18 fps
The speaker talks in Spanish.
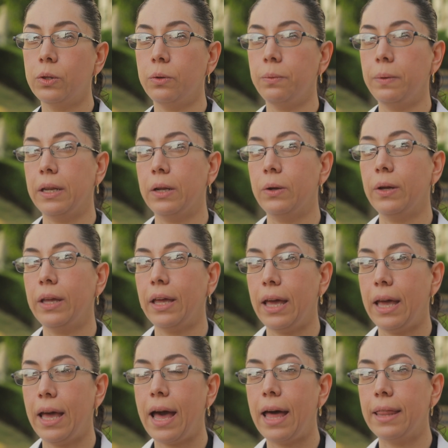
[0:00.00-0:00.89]
Tuvieron
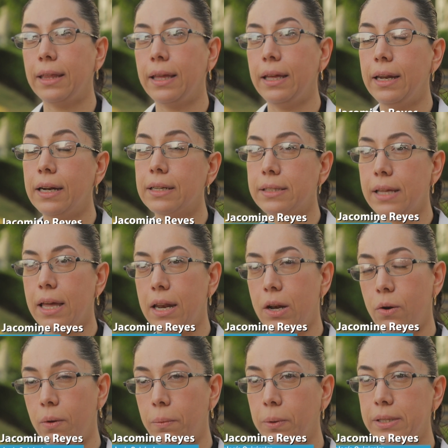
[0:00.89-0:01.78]
que adquirirse
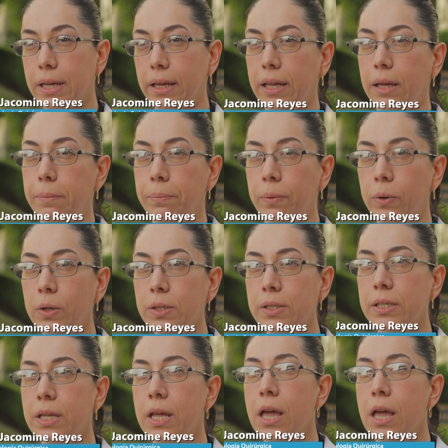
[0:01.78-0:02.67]
nuevos equipos